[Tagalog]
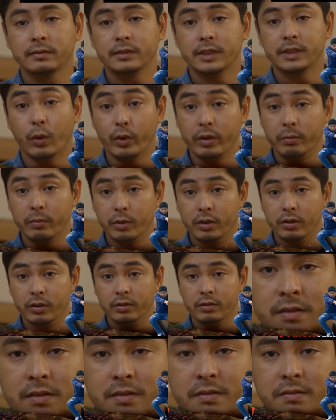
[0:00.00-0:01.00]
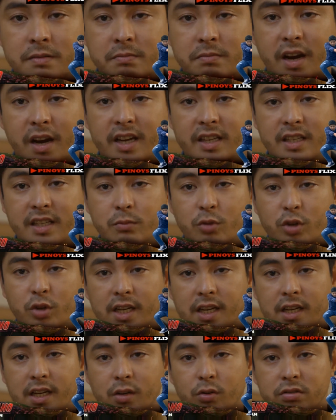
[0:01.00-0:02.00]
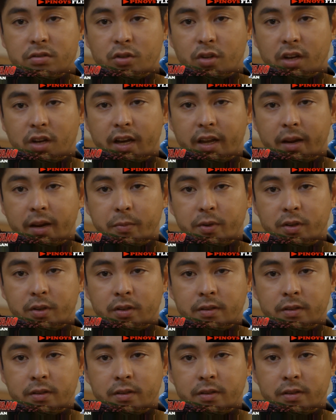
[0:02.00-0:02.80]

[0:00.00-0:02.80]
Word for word: Lea ay gustong tumakas